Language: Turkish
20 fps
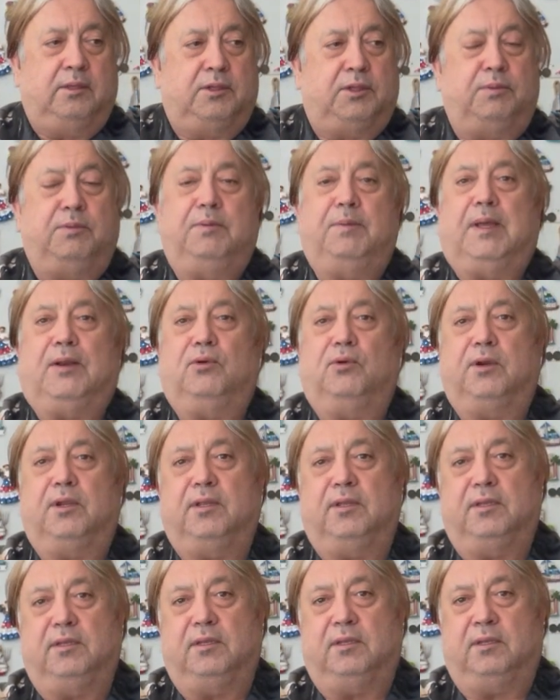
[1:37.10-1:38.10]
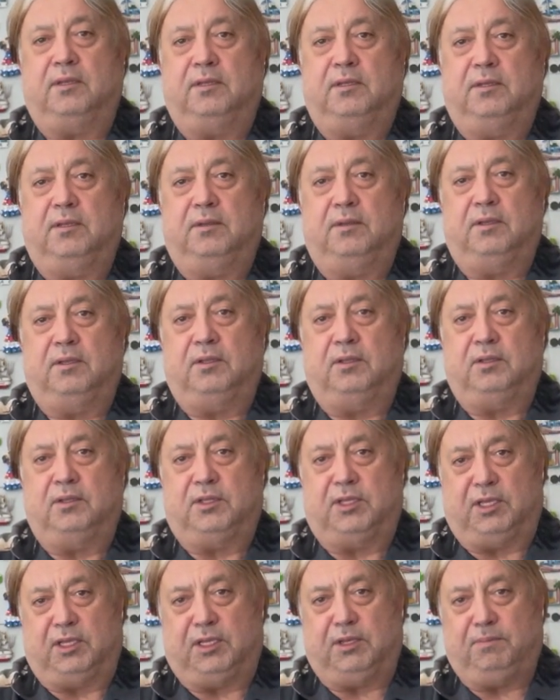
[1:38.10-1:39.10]
Şimdi ben oranın
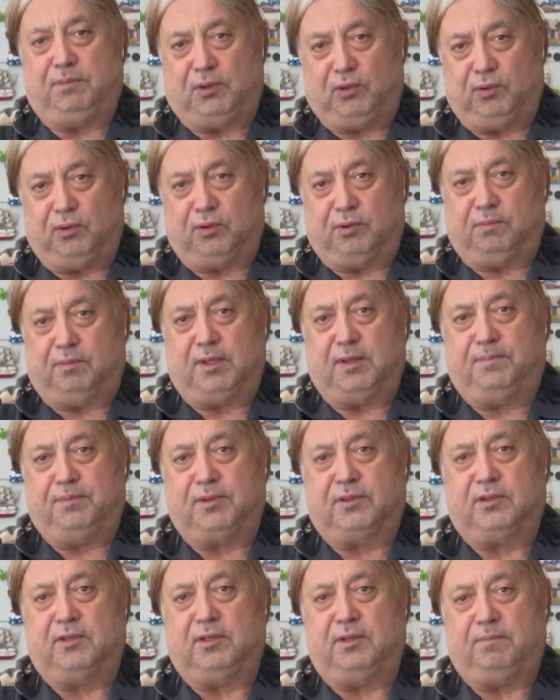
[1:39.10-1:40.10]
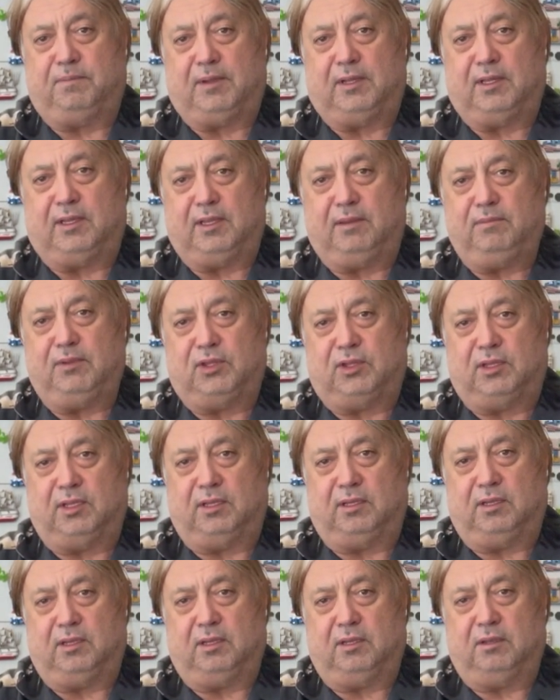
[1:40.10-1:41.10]
şeyini biliyorum. Yapısını bildiğim
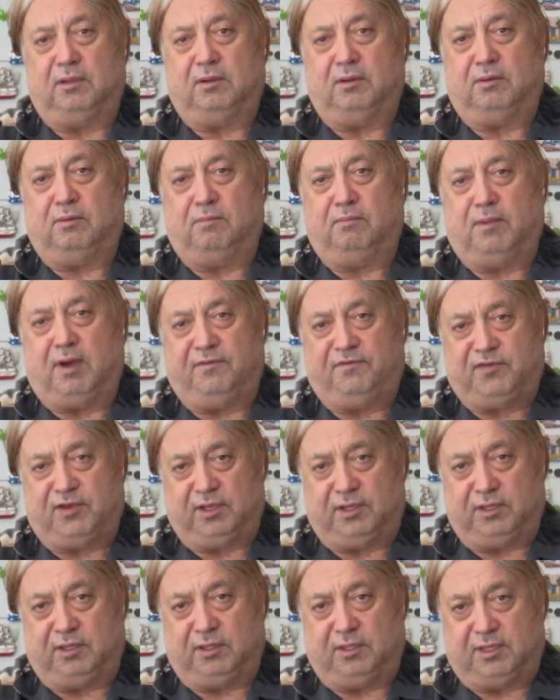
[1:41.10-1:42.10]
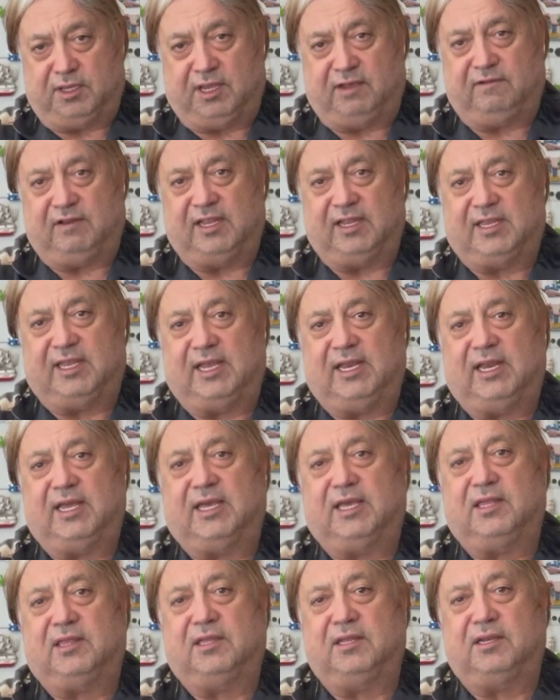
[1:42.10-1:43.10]
için mafyanın devleti ele
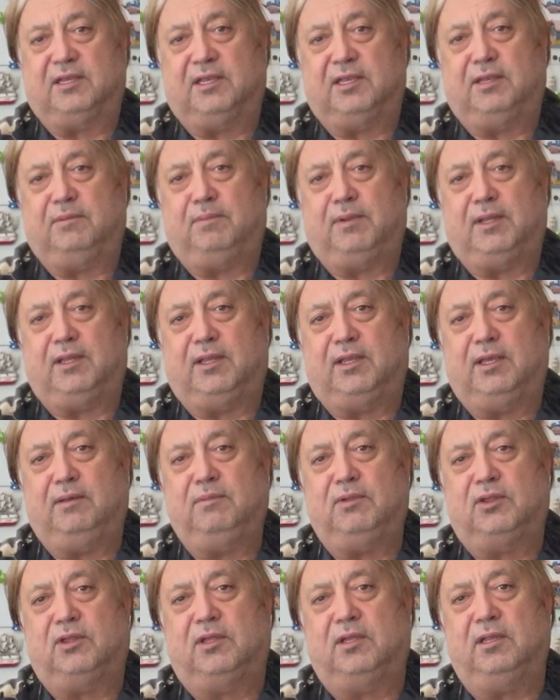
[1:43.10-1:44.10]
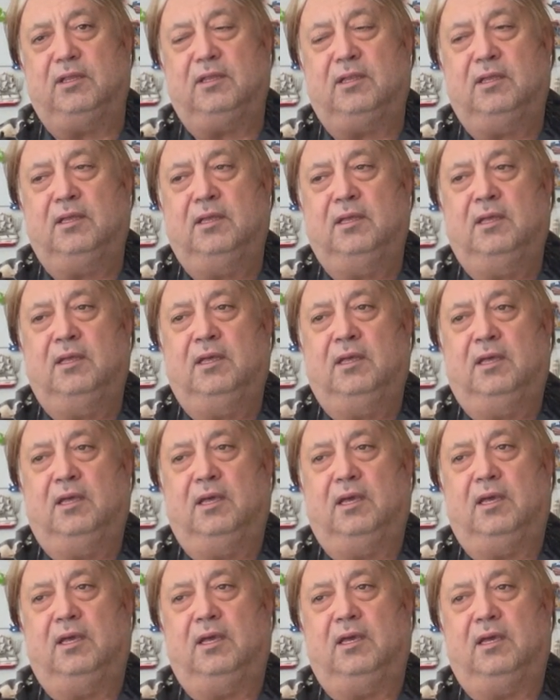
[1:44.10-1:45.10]
geçirdiğini bildiğim için
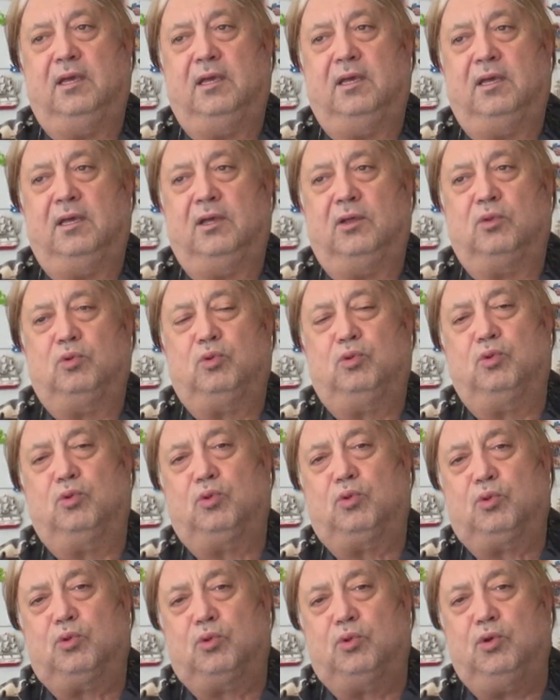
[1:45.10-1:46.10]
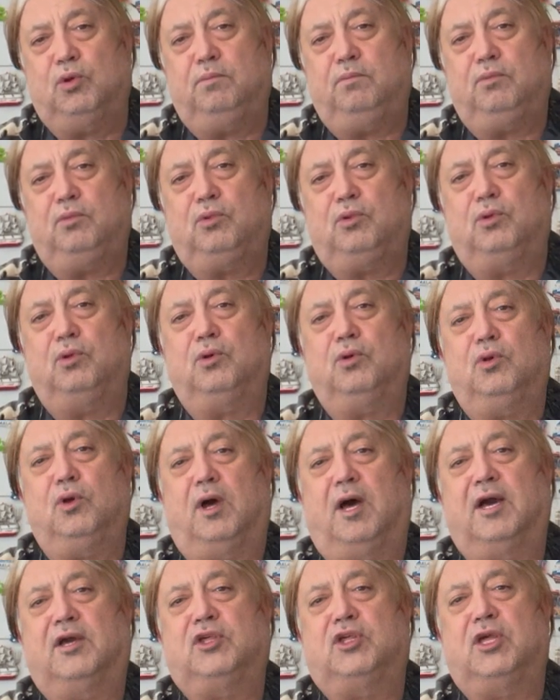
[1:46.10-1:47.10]
e, sustum. Çünkü
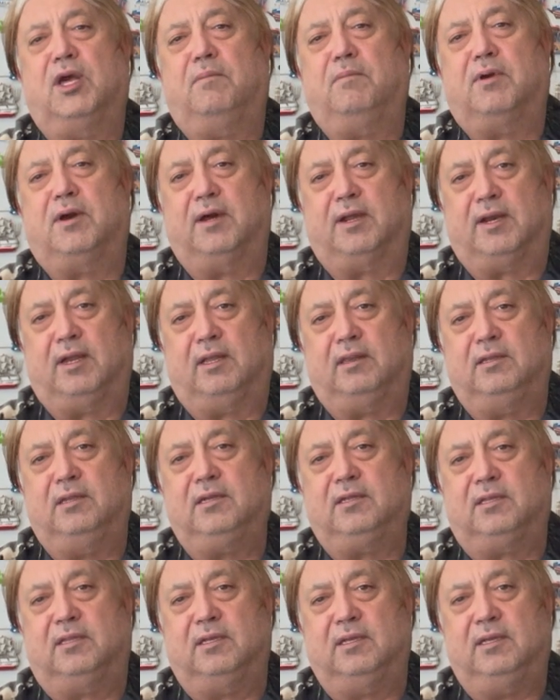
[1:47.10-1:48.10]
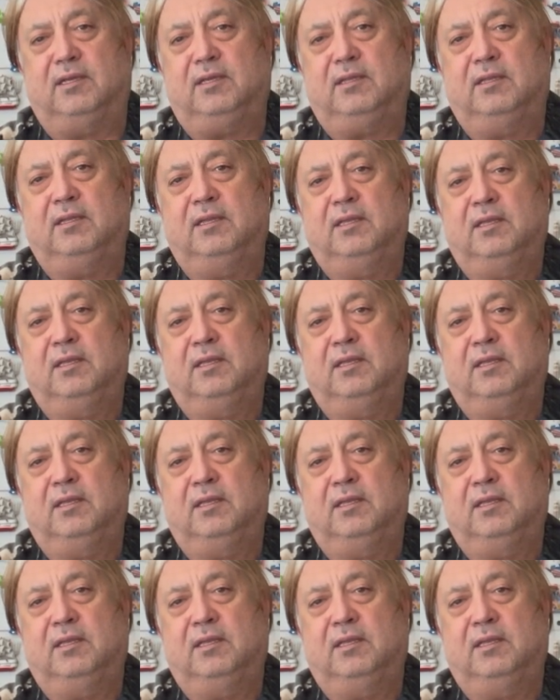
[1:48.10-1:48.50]
akşam karanlıktı.